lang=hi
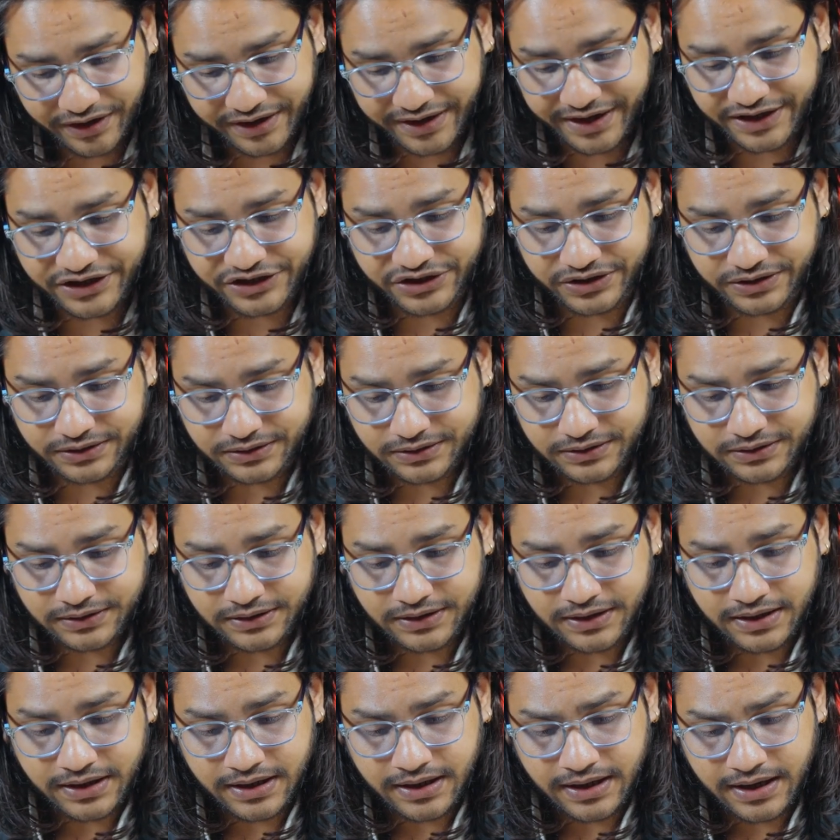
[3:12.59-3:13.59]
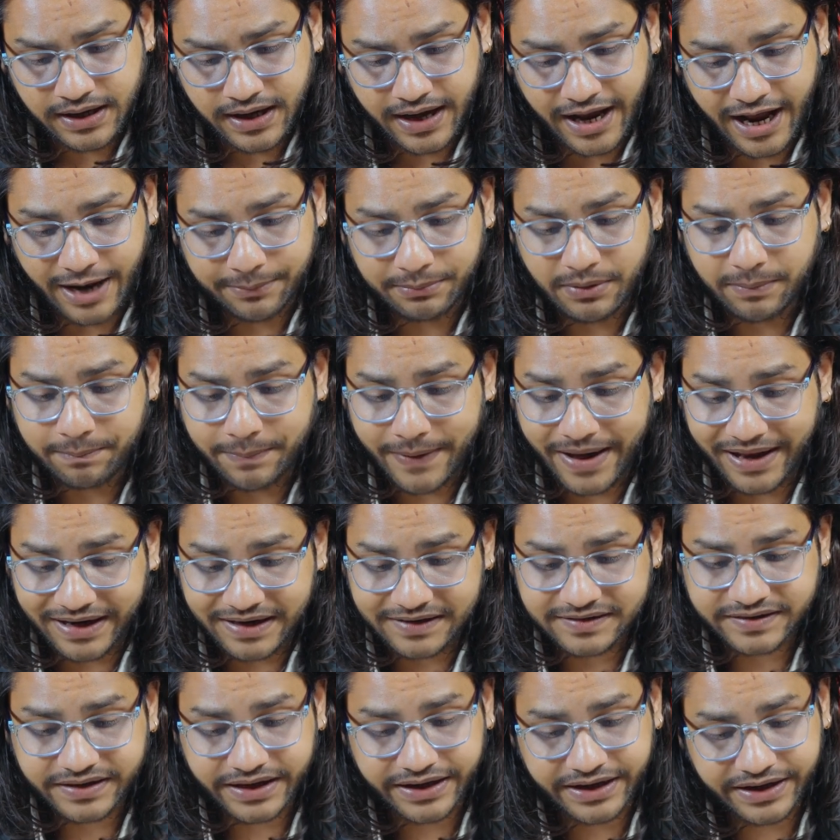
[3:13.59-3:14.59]
अट्रैक्शन एंड मैं
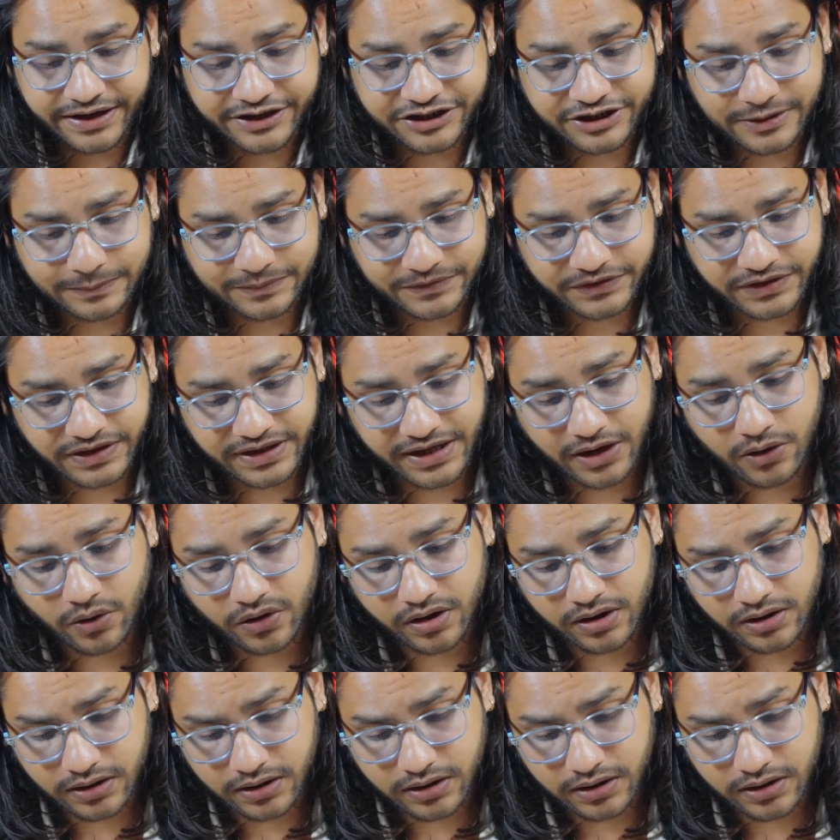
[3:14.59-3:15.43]
पहले से ही ऋषभ सर